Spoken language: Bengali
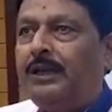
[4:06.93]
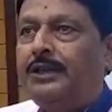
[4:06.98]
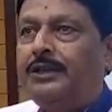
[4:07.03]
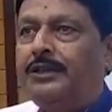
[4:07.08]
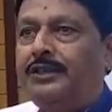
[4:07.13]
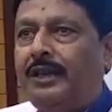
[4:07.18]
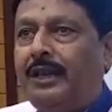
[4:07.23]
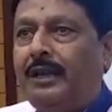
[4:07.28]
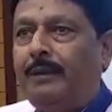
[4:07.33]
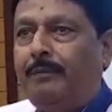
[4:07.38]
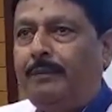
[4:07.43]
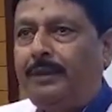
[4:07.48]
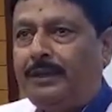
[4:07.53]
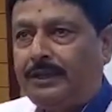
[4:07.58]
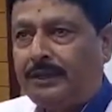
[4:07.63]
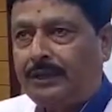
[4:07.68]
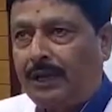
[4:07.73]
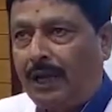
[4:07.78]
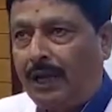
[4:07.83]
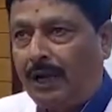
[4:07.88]
যে
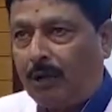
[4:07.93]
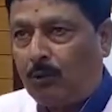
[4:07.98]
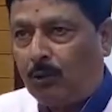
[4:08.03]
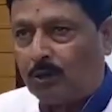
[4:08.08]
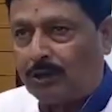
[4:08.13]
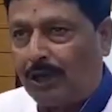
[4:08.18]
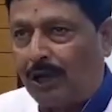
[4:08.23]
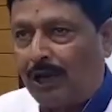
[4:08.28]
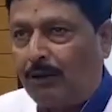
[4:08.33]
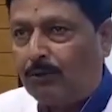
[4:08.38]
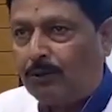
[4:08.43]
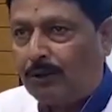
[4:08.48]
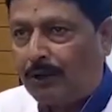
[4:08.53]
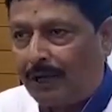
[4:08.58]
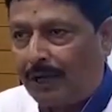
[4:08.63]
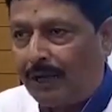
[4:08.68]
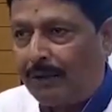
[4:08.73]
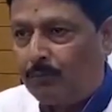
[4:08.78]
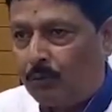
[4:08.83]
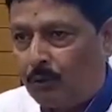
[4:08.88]
মিথ্যা কথা ওনারা
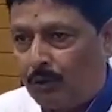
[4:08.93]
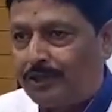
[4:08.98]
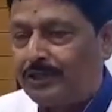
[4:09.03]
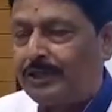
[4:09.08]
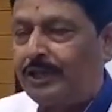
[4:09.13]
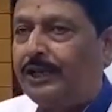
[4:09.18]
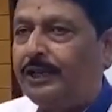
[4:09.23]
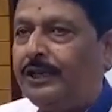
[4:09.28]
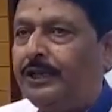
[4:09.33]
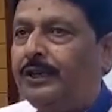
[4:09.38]
বলেছেন